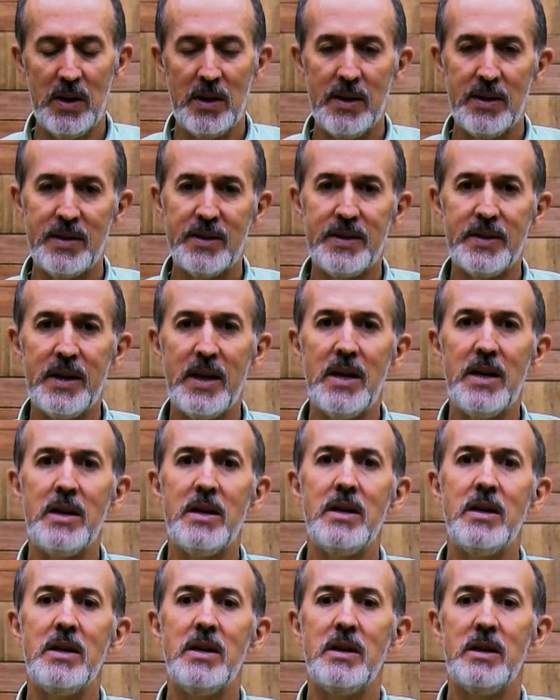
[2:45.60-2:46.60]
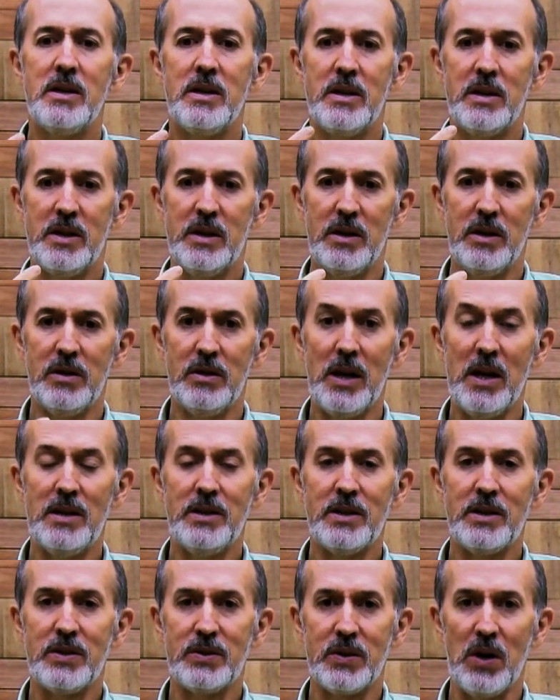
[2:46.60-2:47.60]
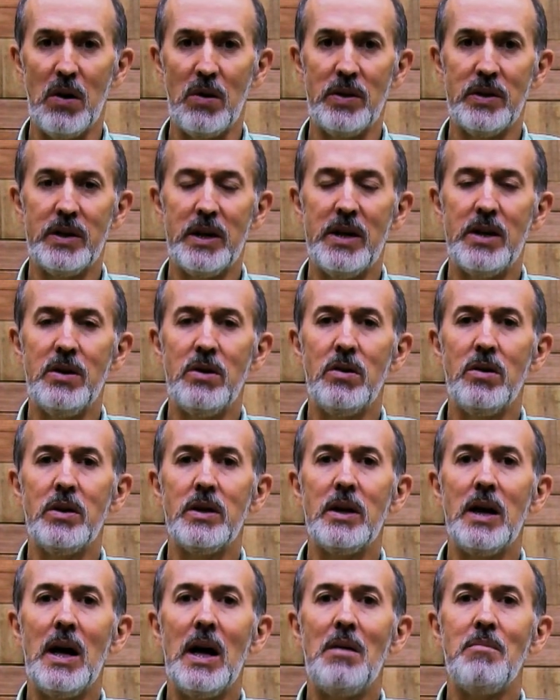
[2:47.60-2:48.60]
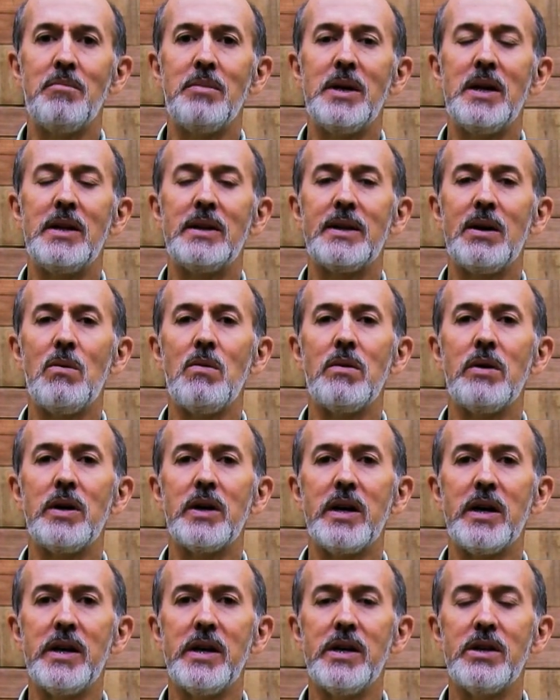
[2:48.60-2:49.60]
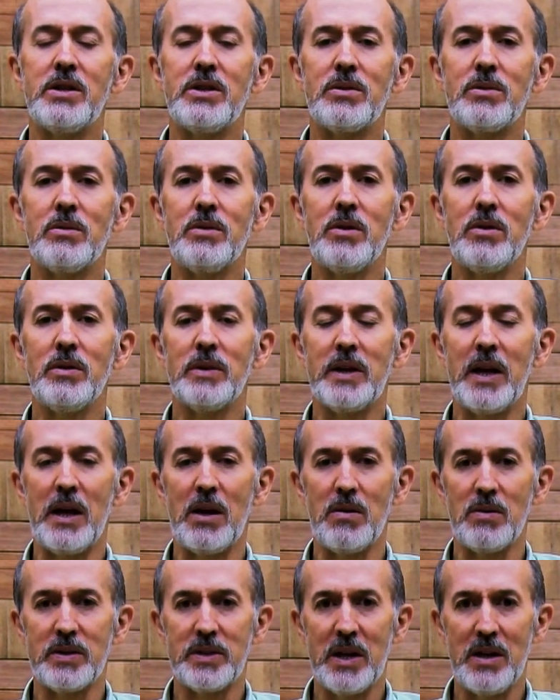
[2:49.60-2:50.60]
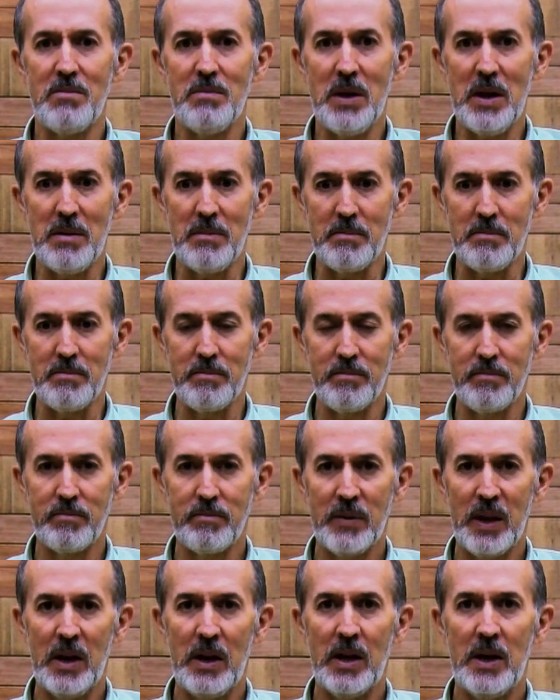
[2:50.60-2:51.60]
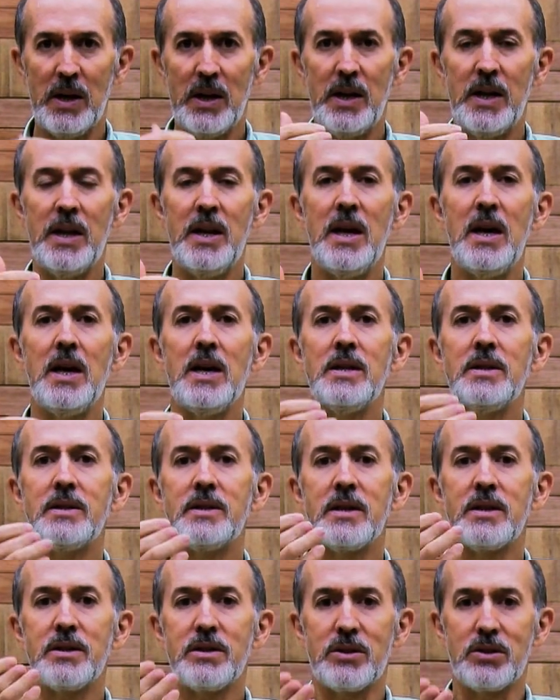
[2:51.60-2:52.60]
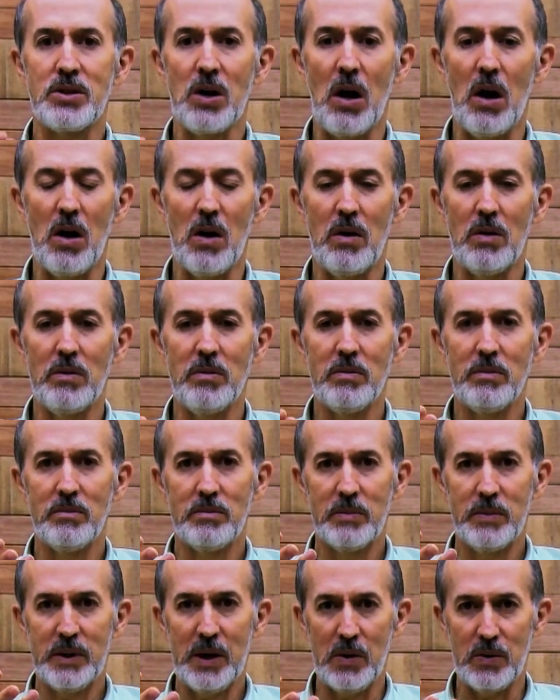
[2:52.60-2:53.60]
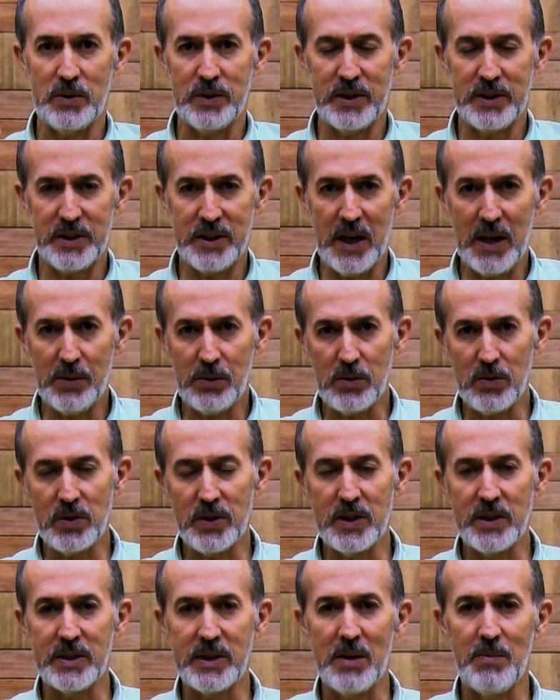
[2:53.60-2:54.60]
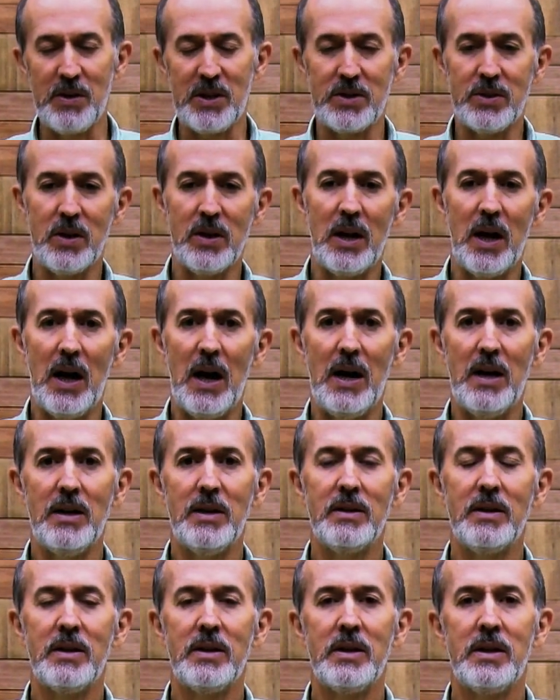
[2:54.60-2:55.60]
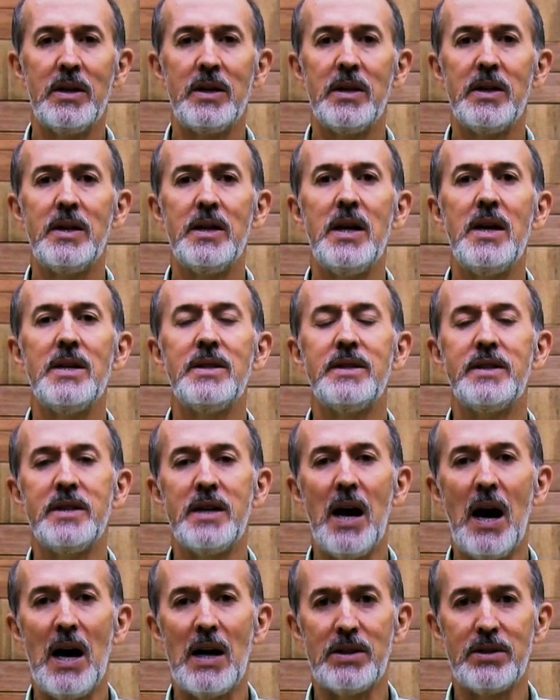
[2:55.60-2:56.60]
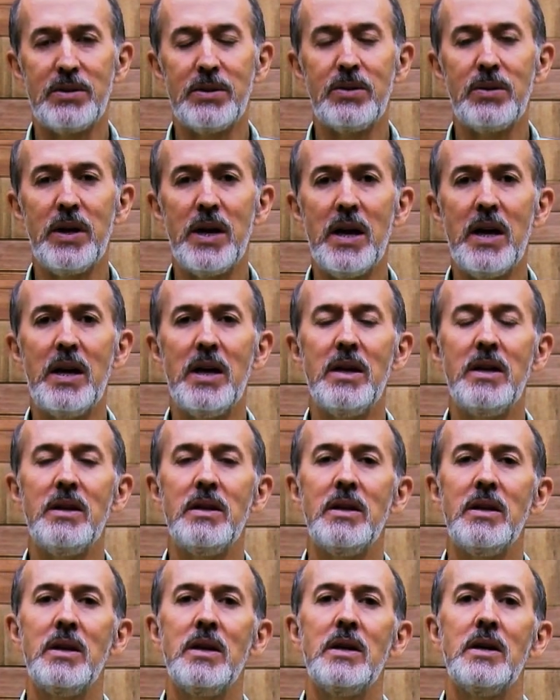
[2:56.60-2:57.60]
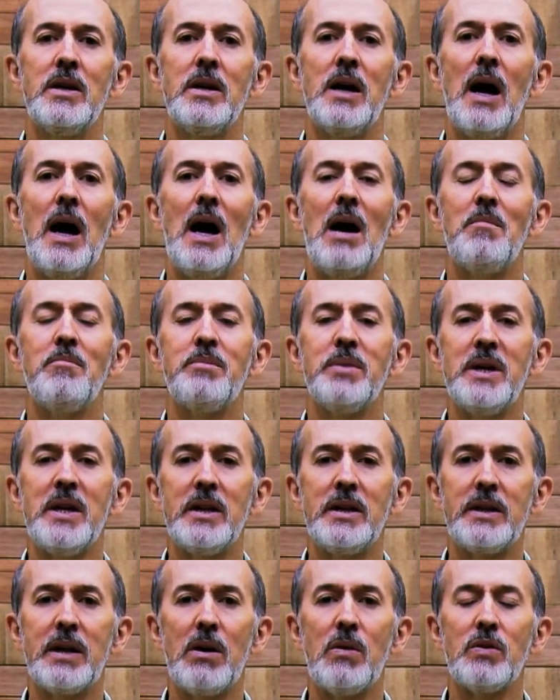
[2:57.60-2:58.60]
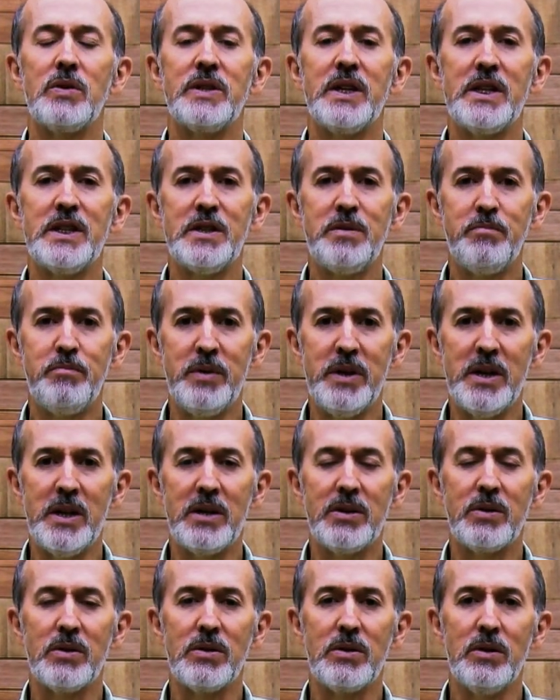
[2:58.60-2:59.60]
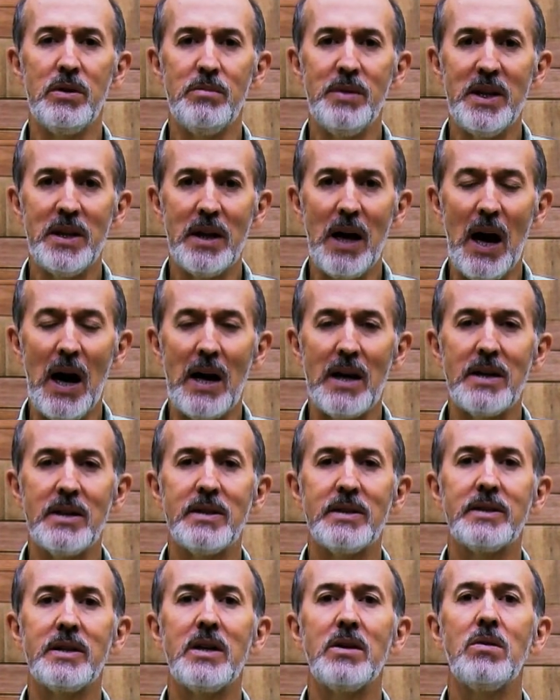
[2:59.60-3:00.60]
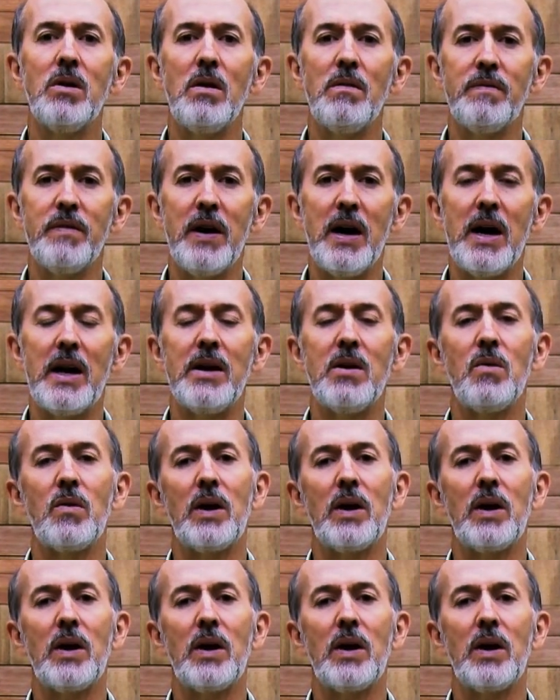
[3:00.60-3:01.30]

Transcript: Sei que nesse sol interior habita o Cristo e o Deus em mim. Nesse sol que é o centro do sistema solar, nesse astro-rei habita os espíritos luminares que governam